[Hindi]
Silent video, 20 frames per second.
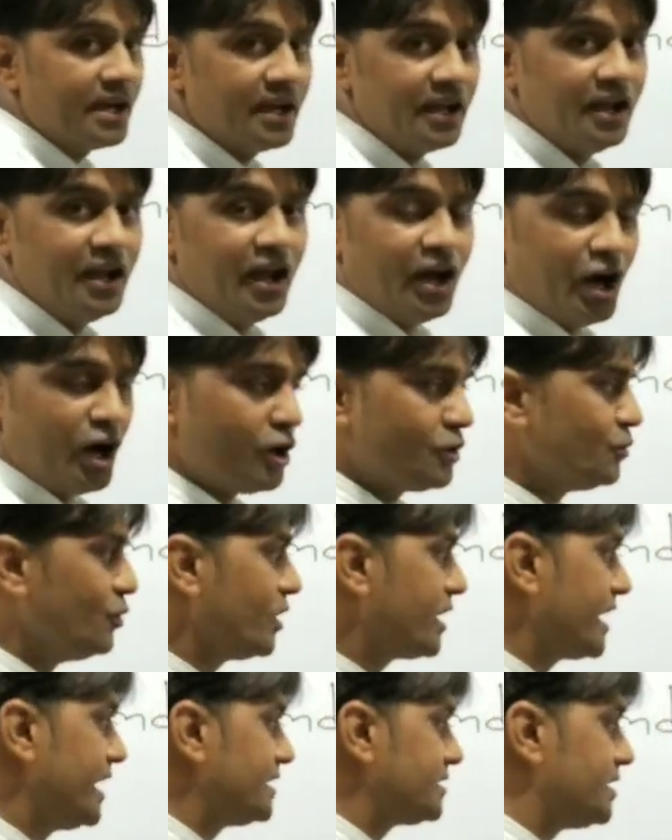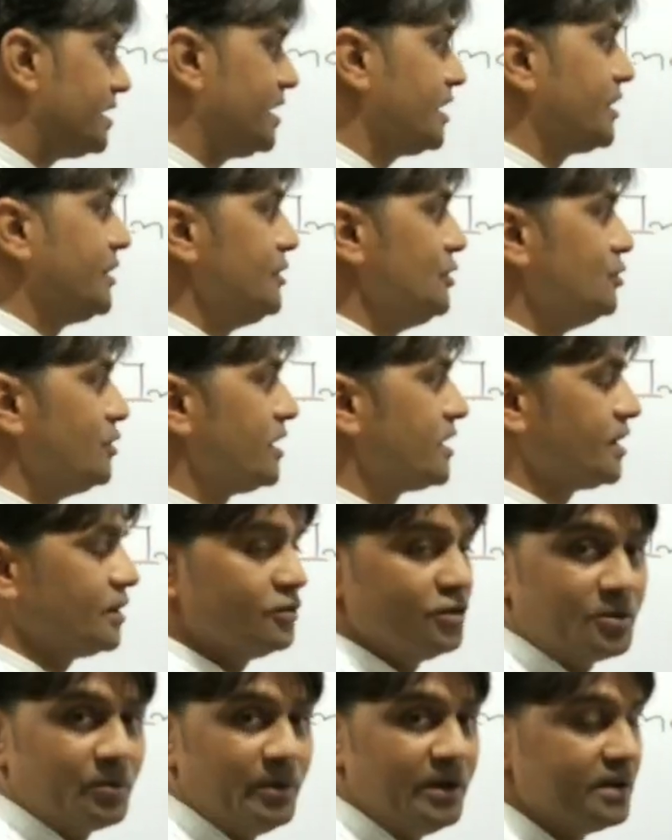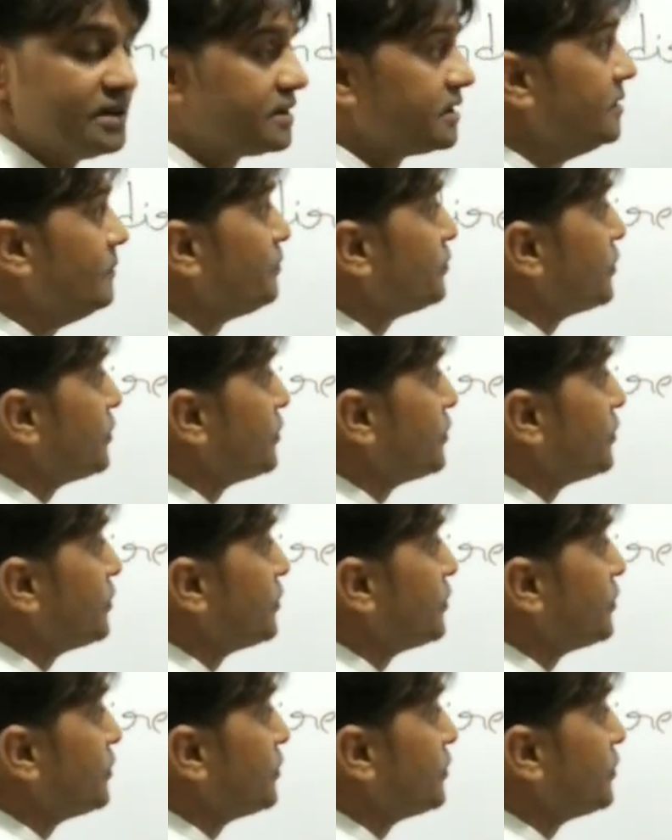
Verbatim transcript: है और वो कहता है कि यू आर अ गुड प्लेयर